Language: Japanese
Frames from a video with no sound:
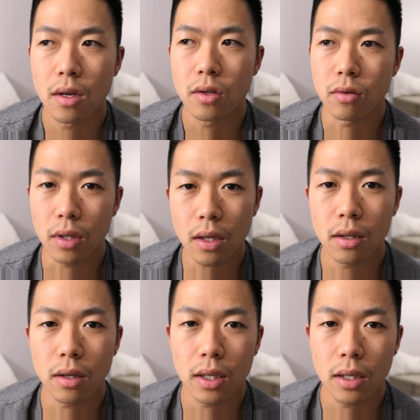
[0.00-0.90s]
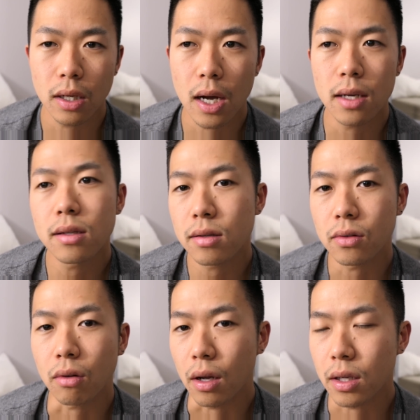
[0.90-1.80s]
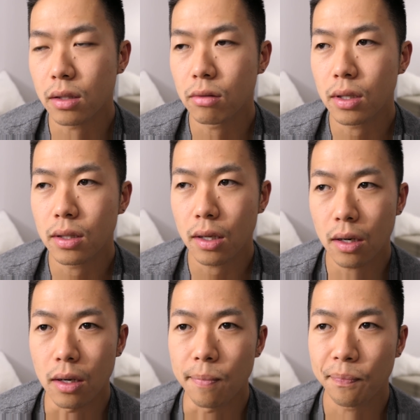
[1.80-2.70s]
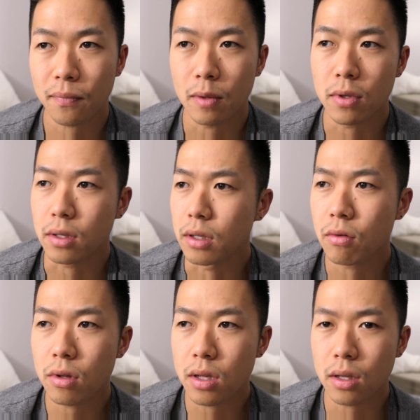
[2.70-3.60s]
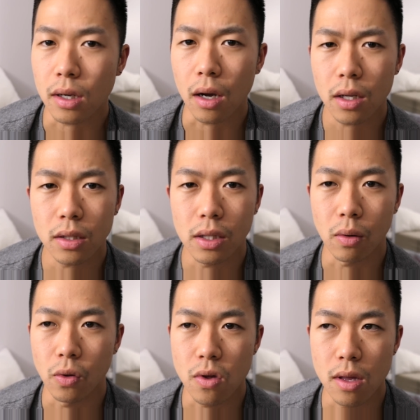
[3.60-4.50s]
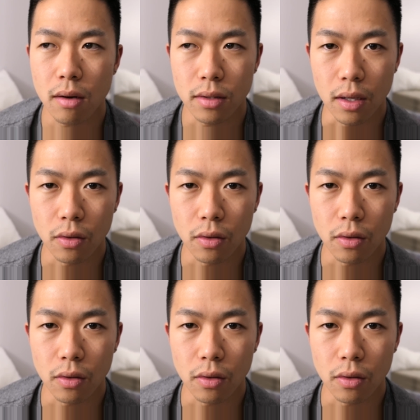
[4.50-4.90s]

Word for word: そのね回数とか頻度で言ったら別に日本人に限ったことじゃなくて